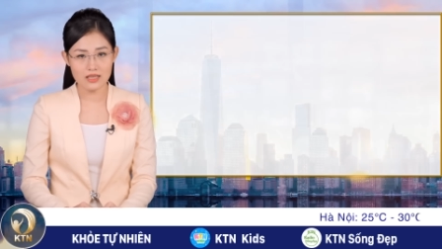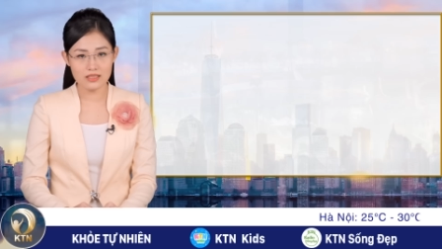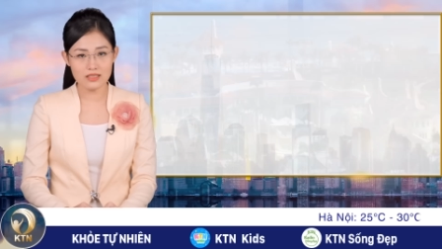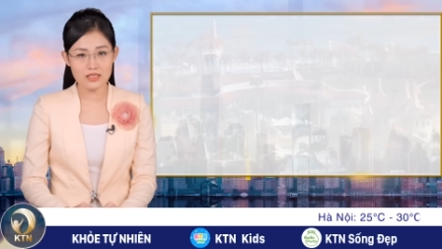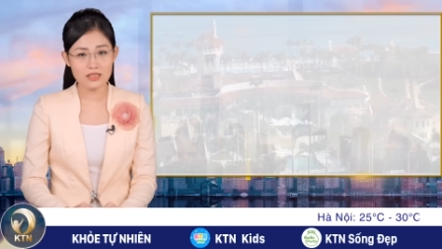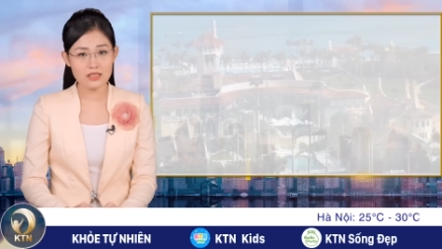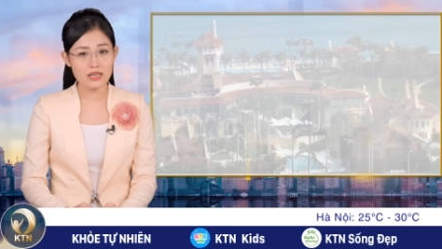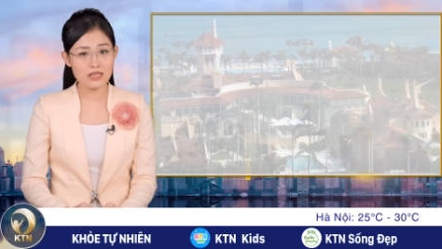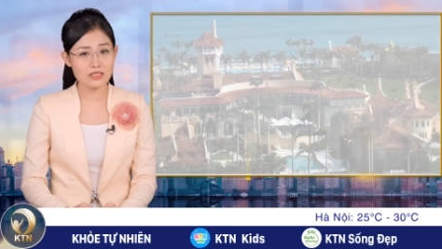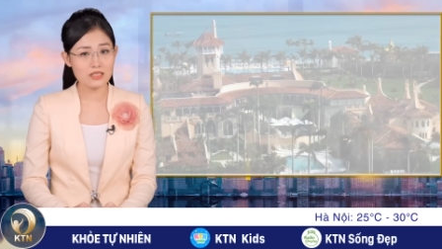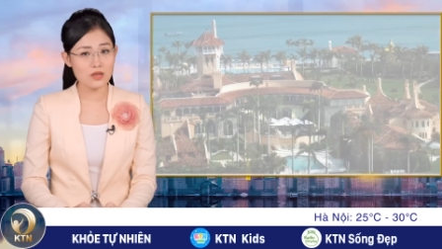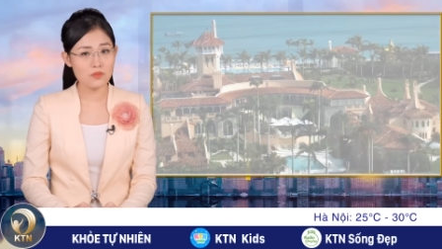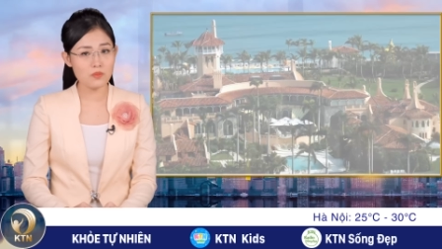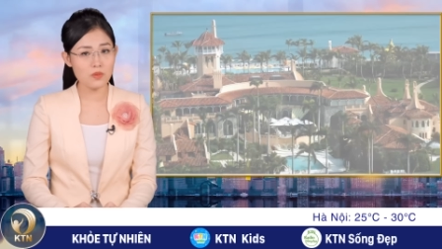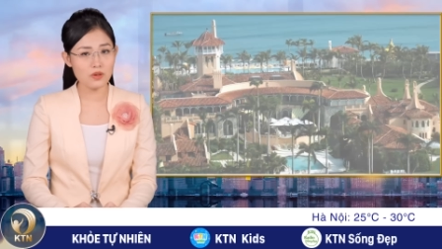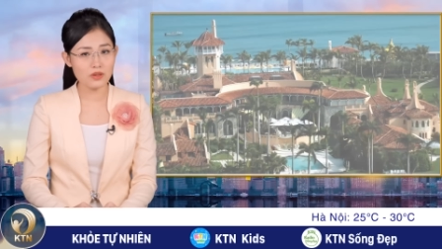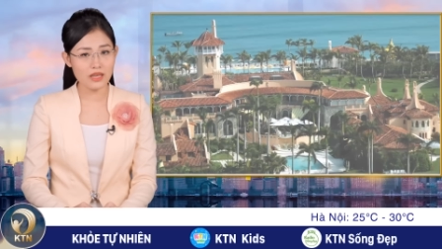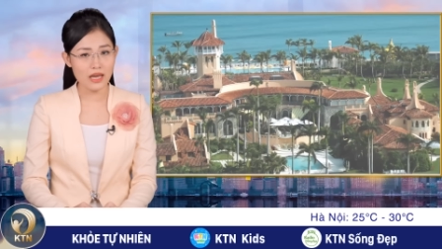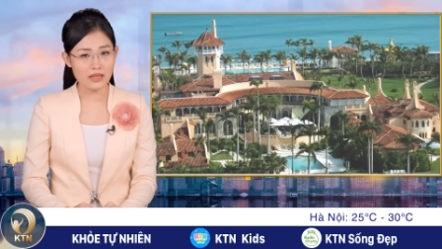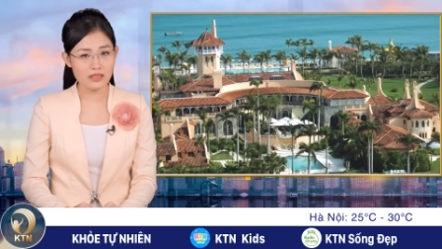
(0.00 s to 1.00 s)
nhất là trong
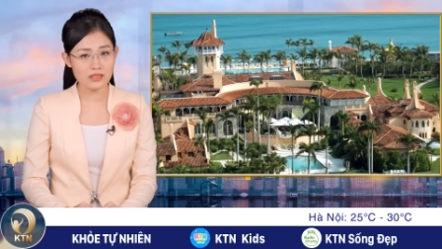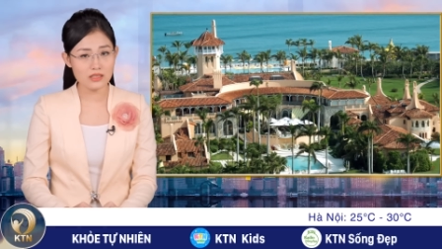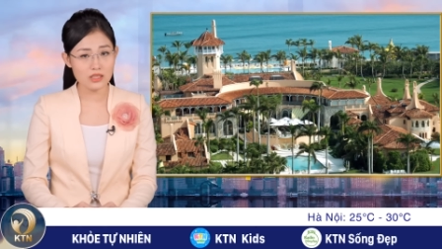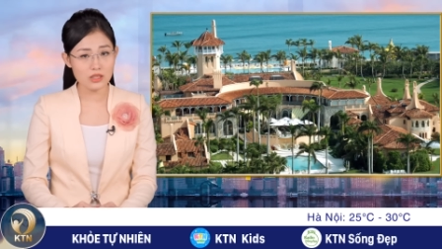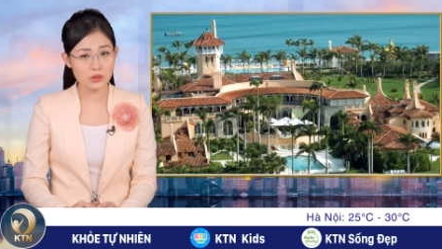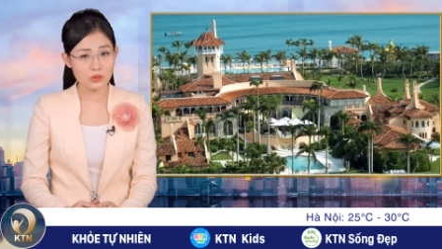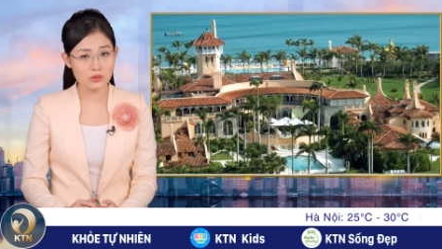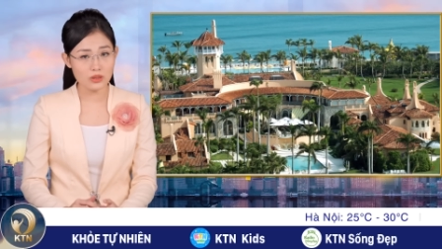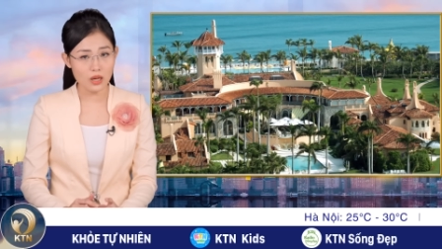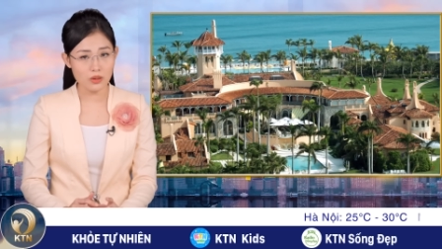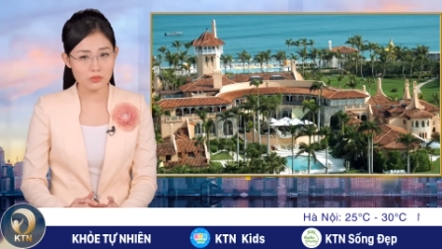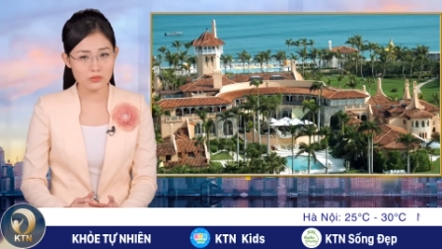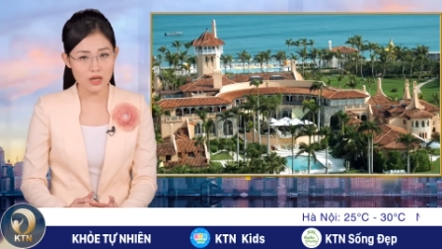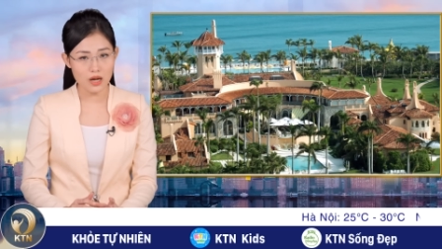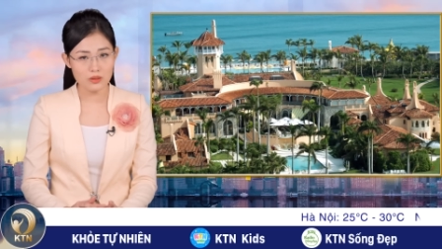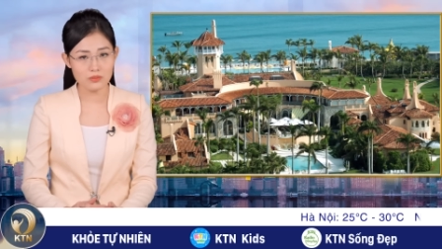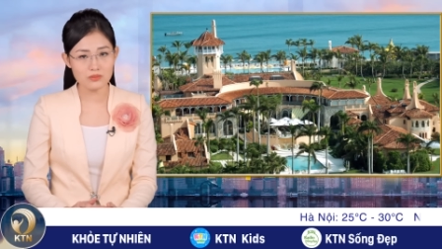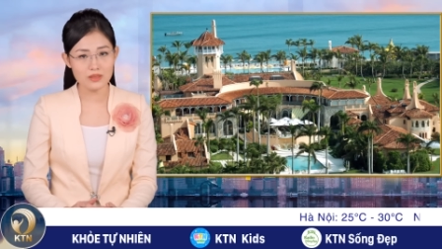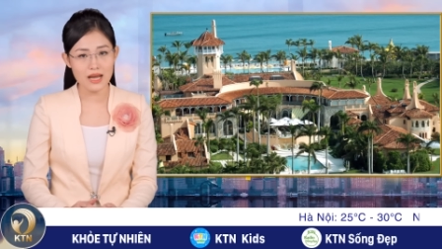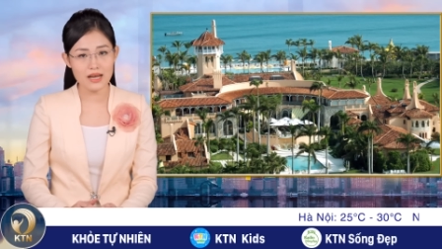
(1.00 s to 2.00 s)
bối cảnh cựu tổng
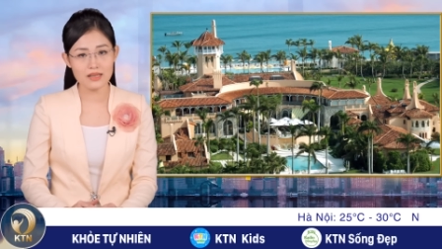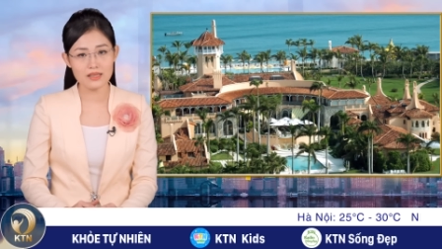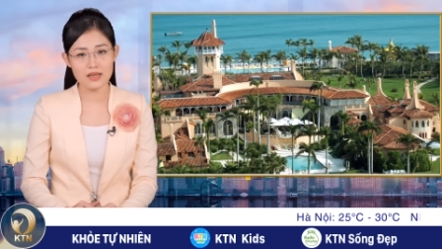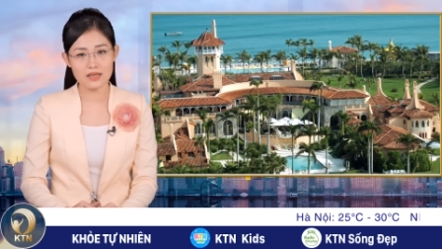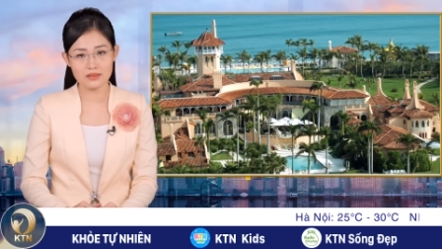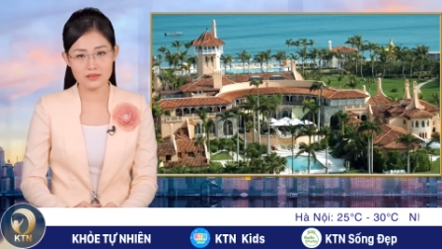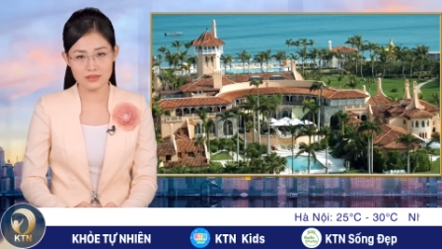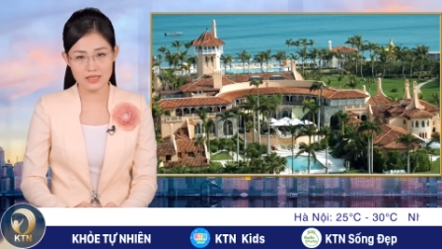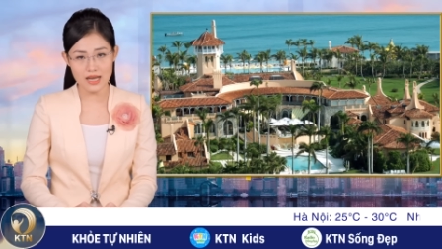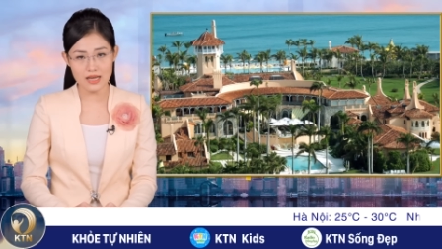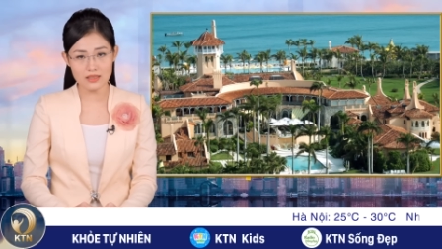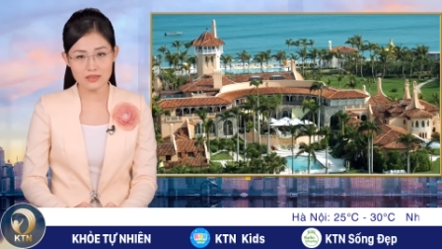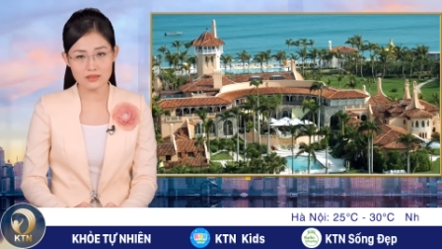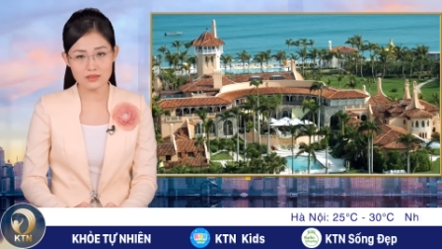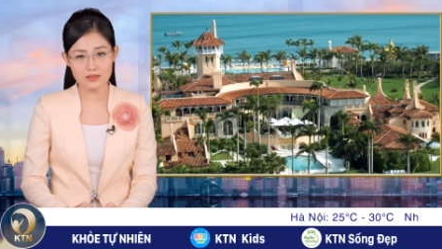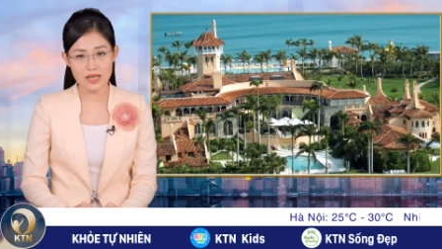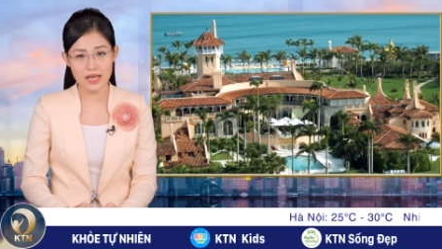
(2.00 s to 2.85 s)
thống đang cân nhắc